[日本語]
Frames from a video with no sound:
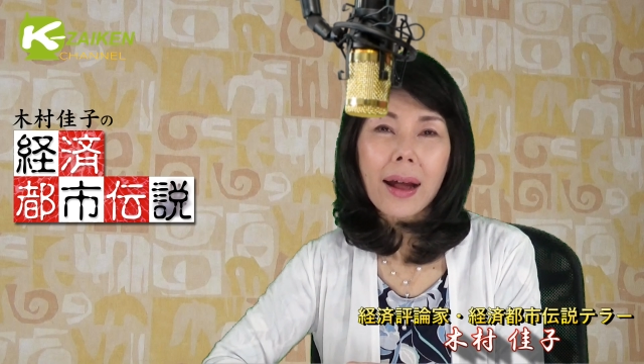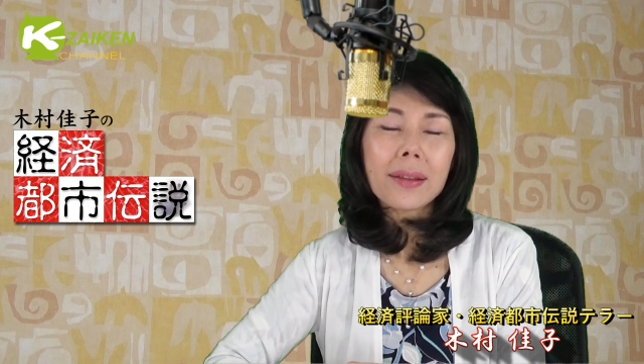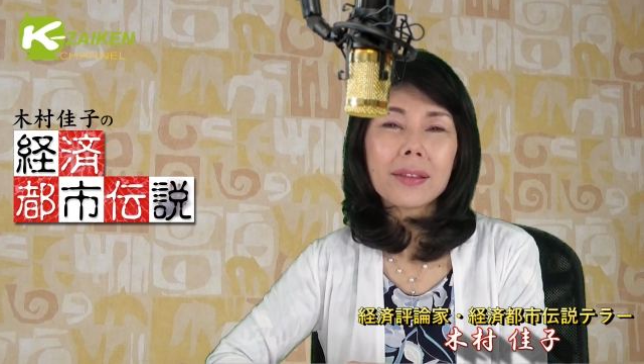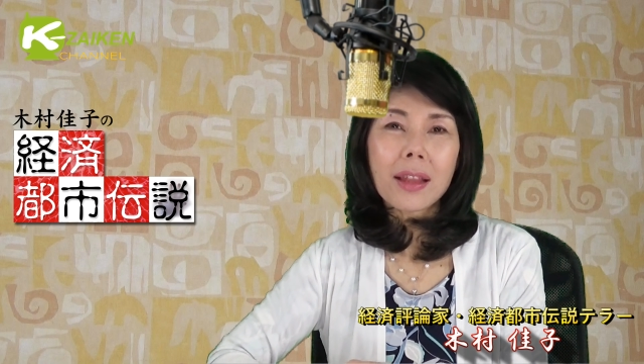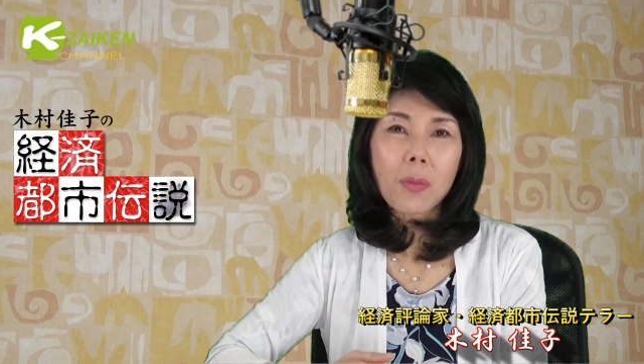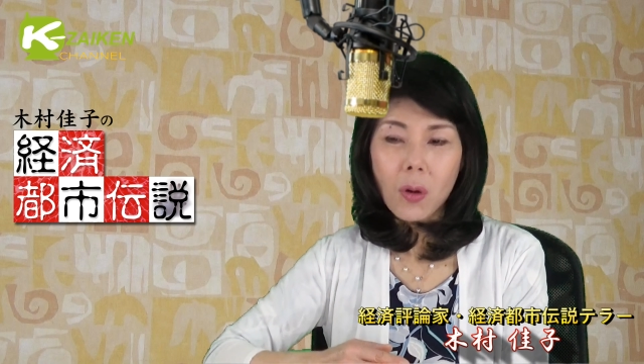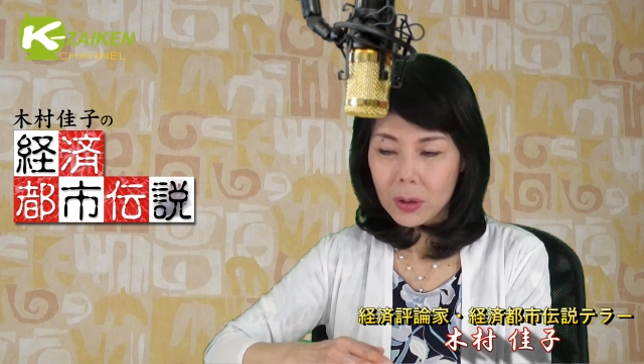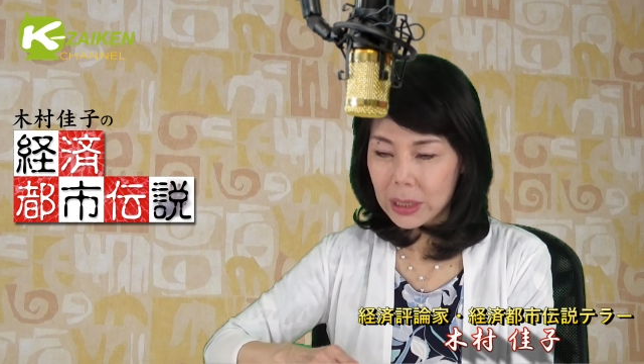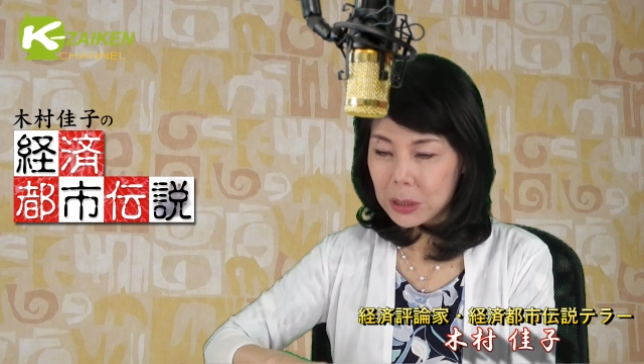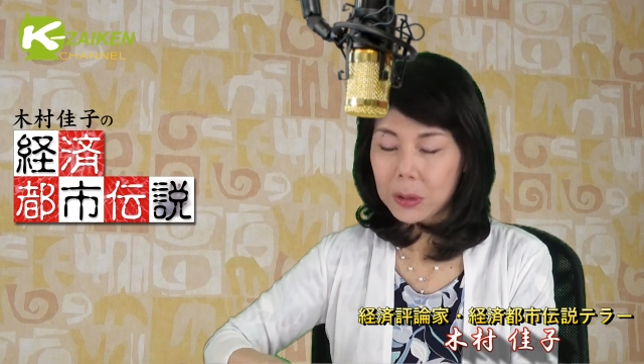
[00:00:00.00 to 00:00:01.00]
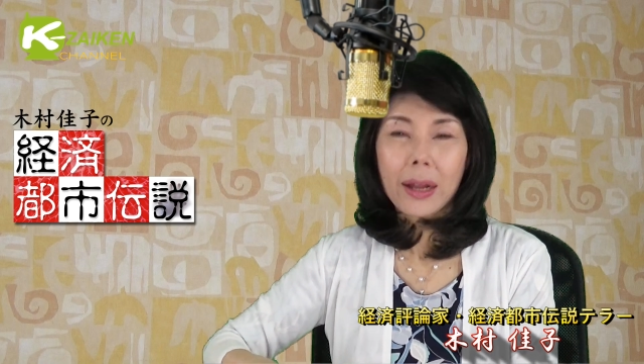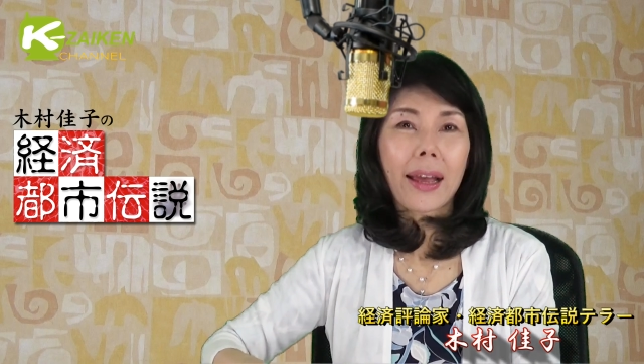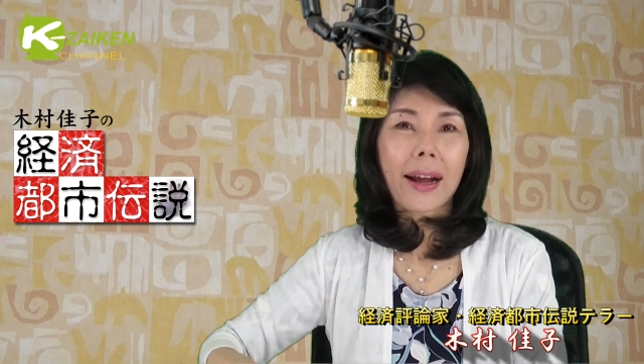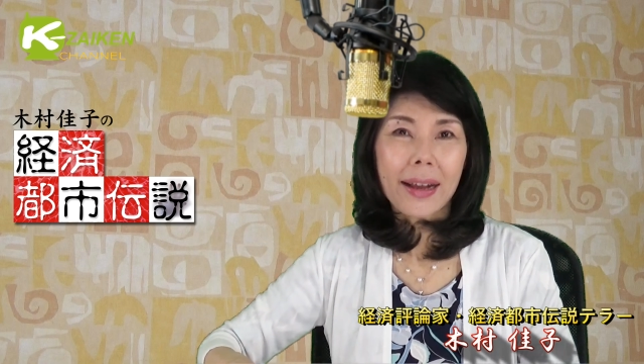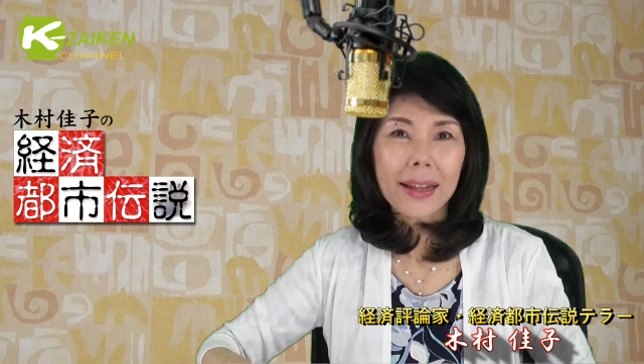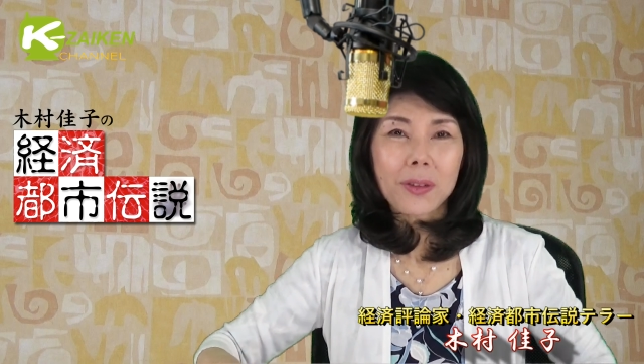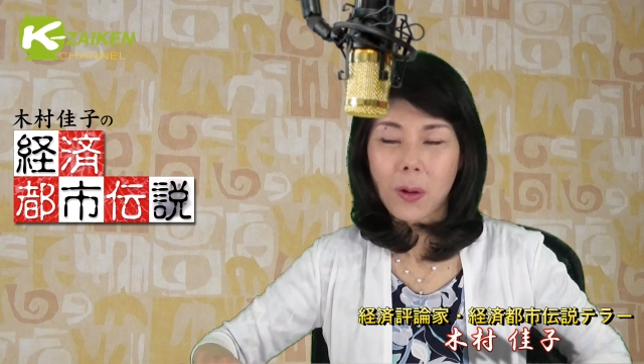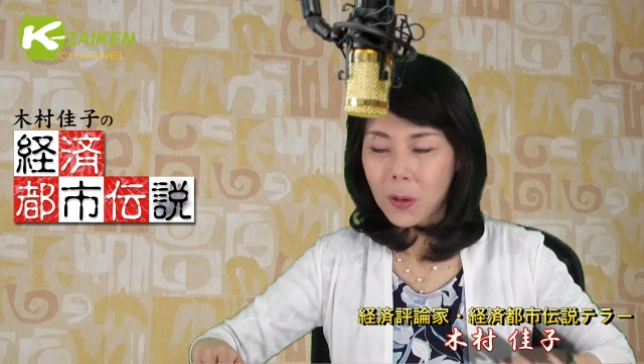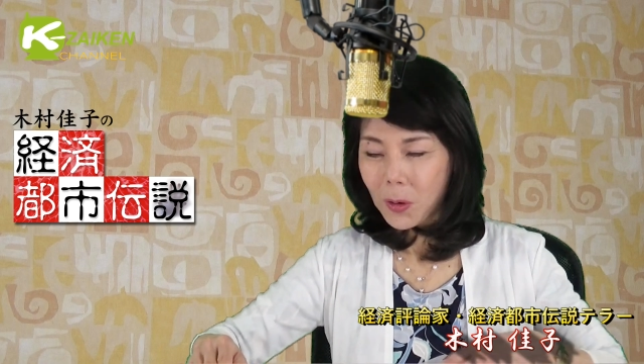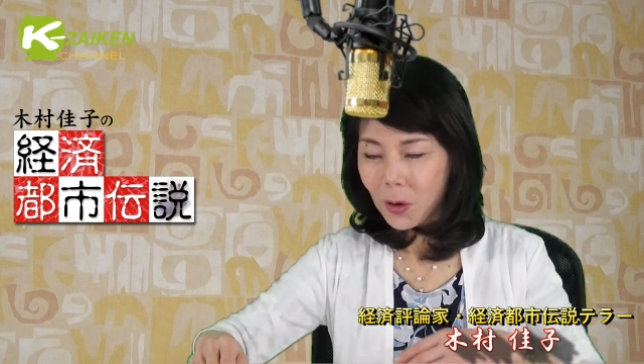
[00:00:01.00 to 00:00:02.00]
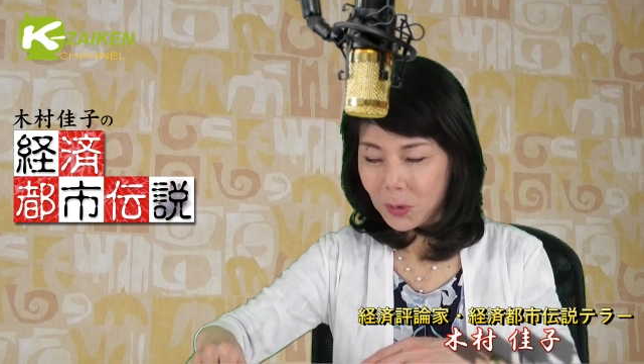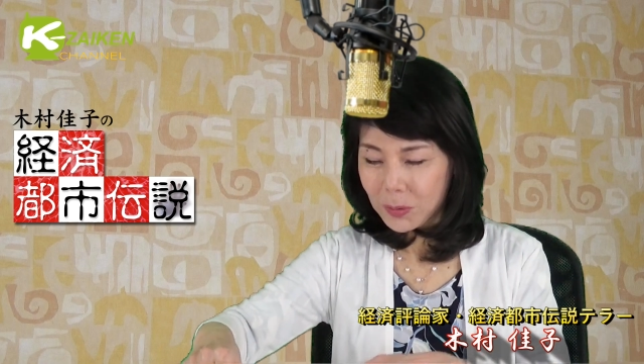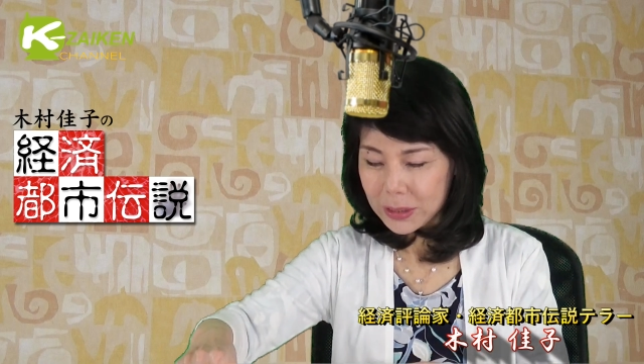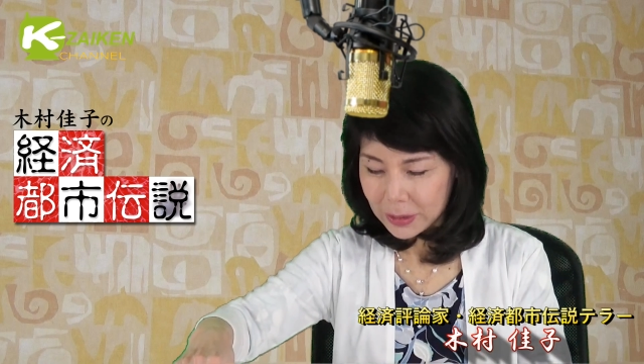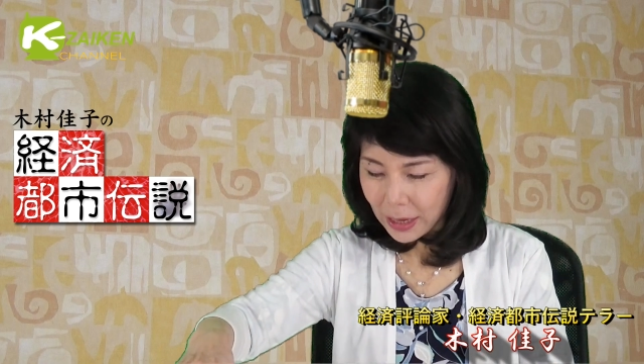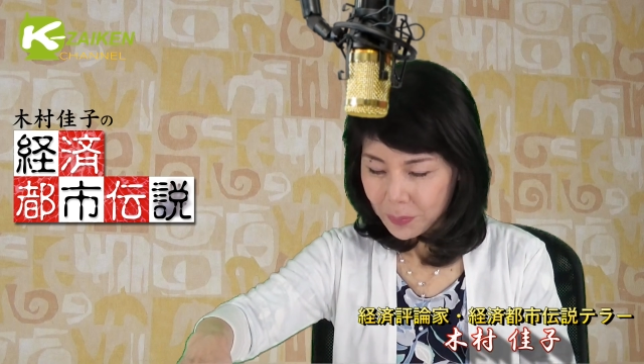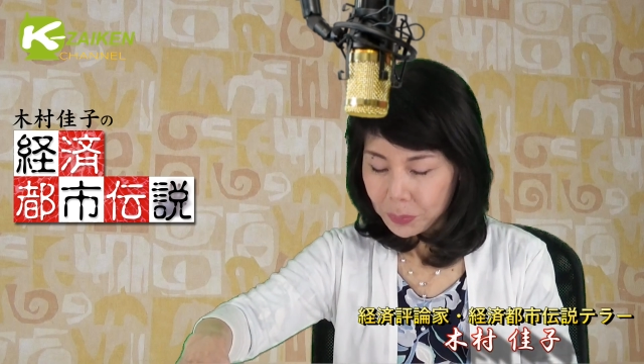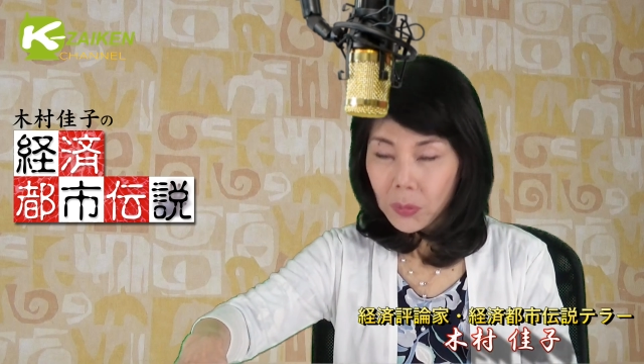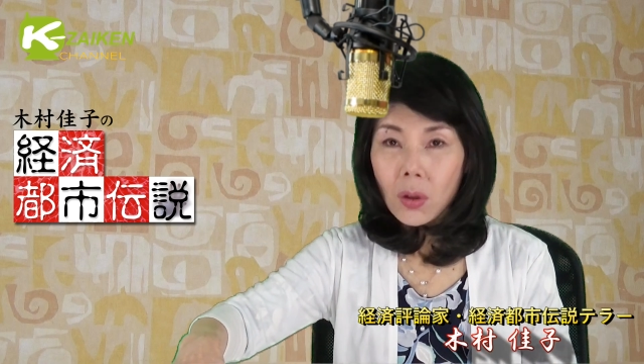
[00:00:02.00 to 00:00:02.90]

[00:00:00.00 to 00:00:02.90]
あってもいいのではないかなと思いますね。